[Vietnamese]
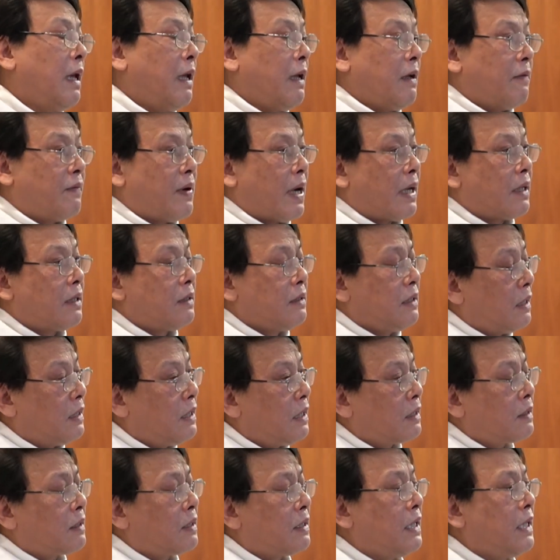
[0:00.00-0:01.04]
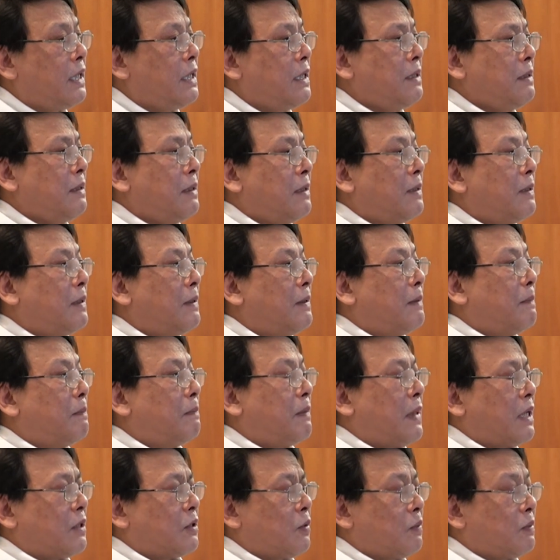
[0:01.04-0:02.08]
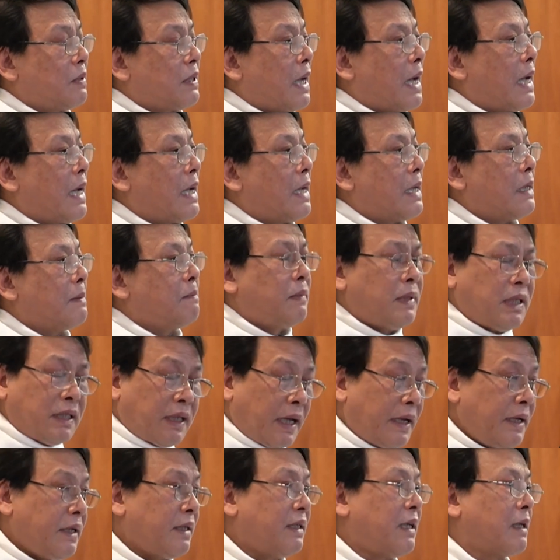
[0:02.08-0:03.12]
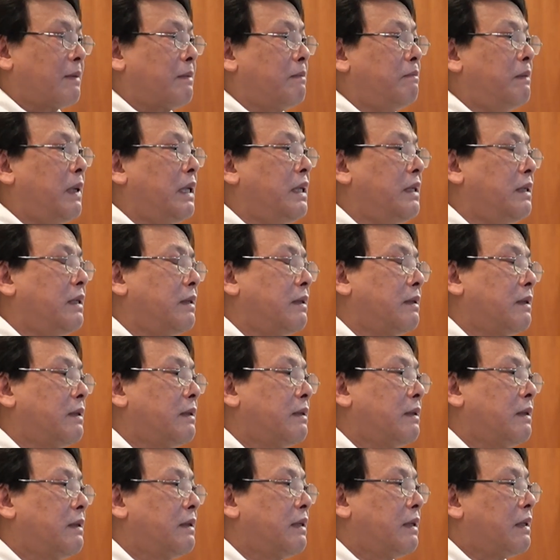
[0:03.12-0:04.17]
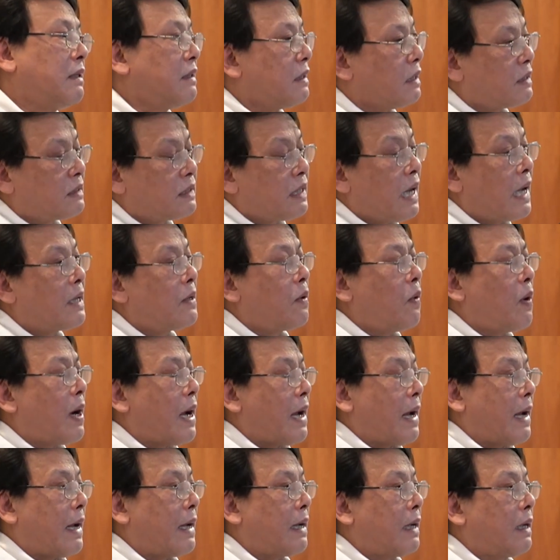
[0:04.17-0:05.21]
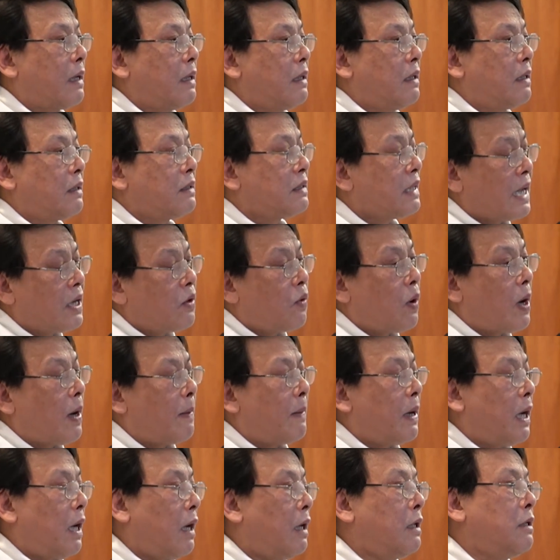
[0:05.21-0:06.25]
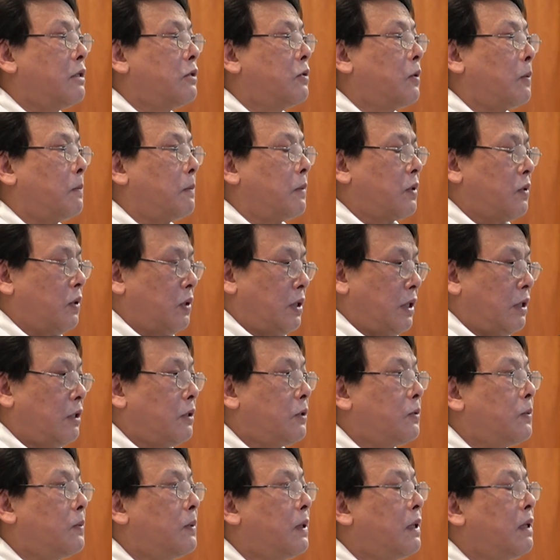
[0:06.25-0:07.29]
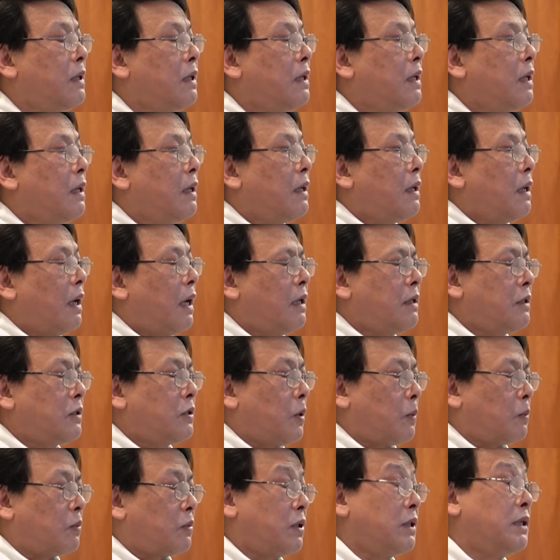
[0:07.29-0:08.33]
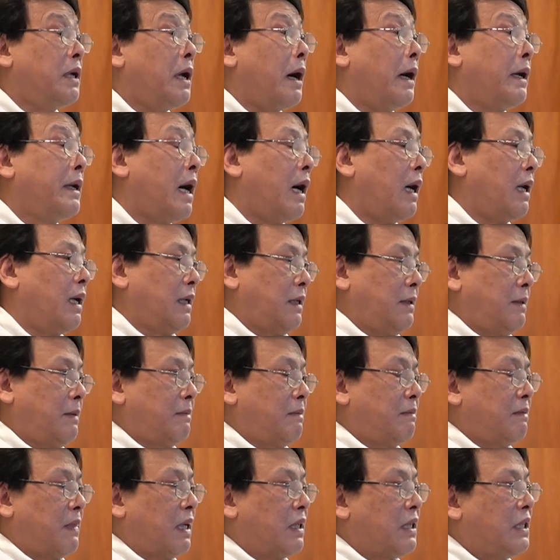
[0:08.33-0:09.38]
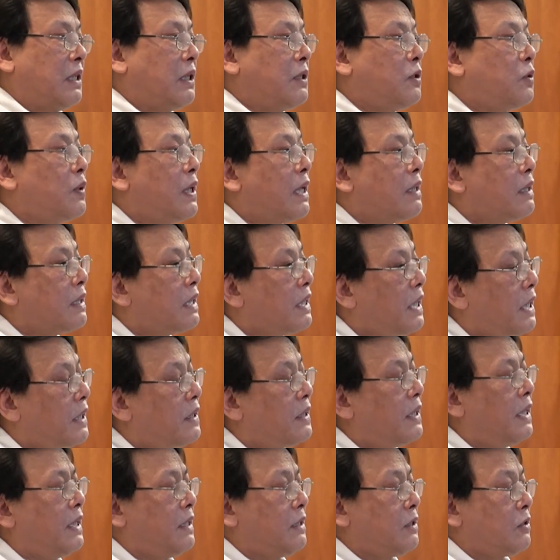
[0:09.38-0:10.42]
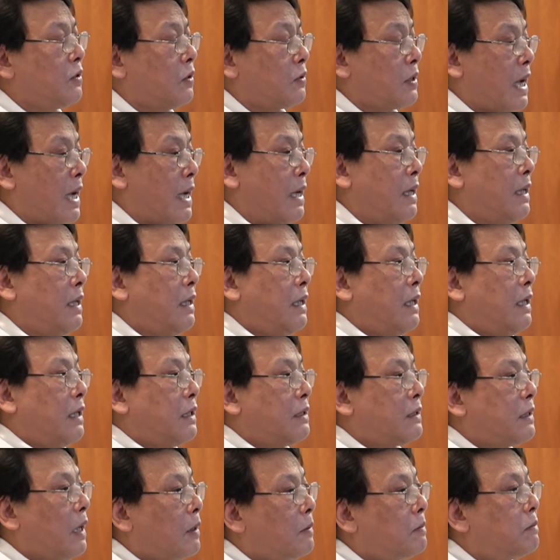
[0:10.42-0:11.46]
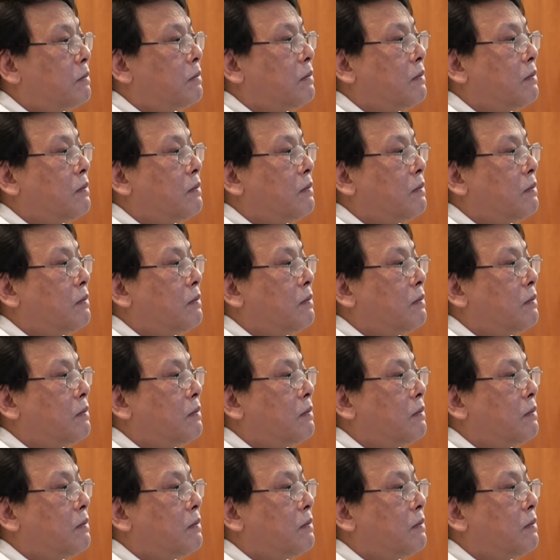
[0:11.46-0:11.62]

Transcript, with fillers: Và nhờ đức tin mà chúng ta mới thấy được mình được chan hòa, chan hòa bởi ân sủng của Thiên Chúa, ân sủng từ đời đời mà Thiên Chúa đã tiền định cho ta trong